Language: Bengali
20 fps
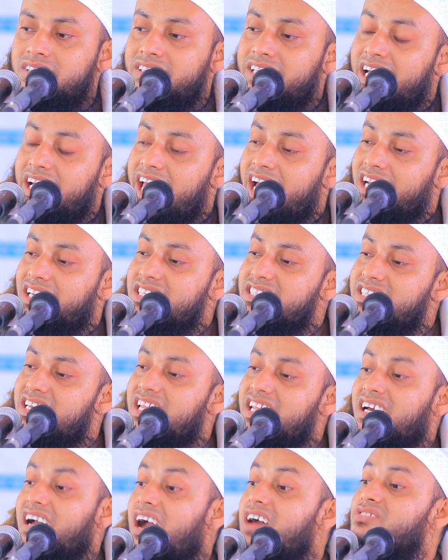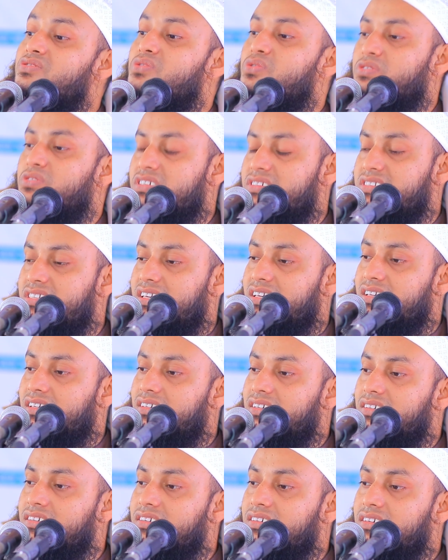দেখে একটা ছেলে কাজ করতেছে
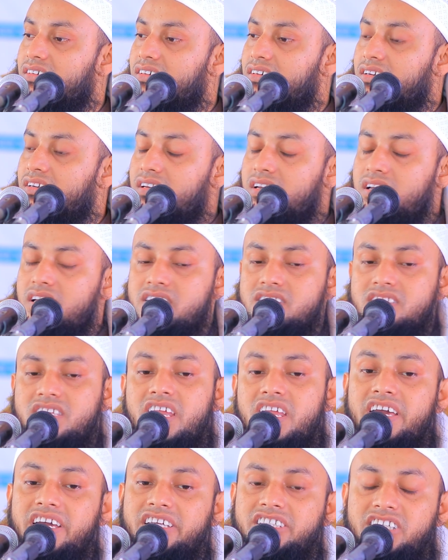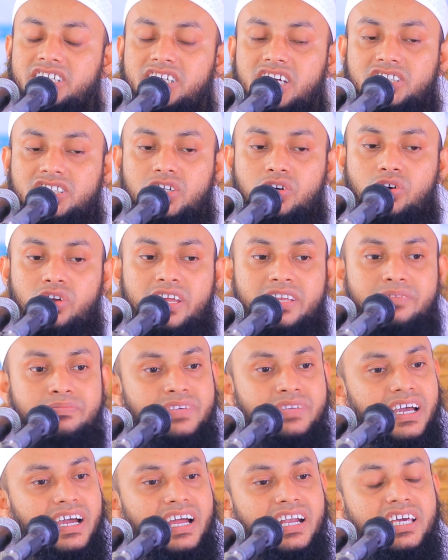ছেলেকে জিজ্ঞাসা করে এই
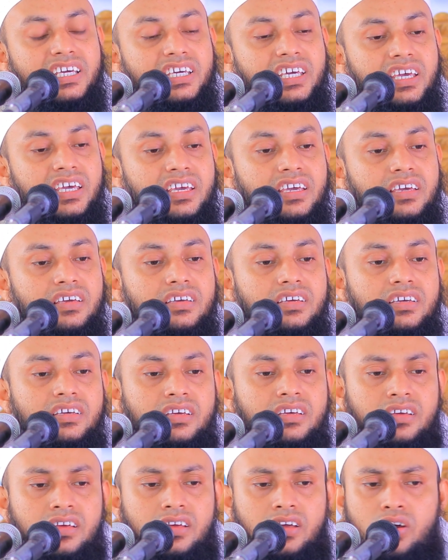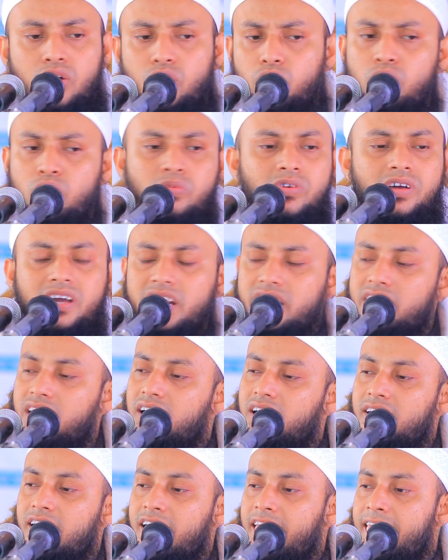জায়গাটা কি অমুকের না
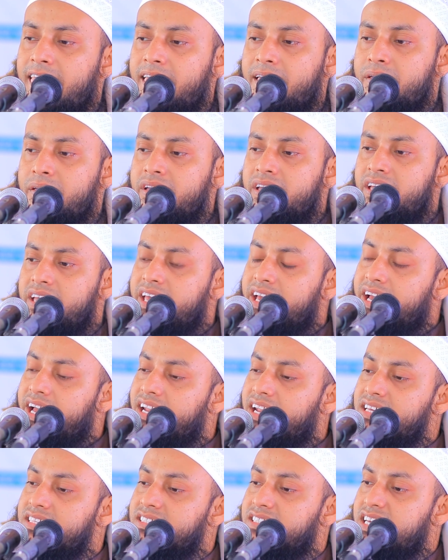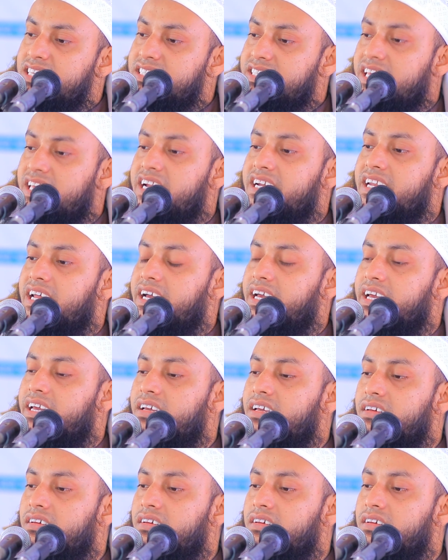এখানে যেই ছেলেটাকে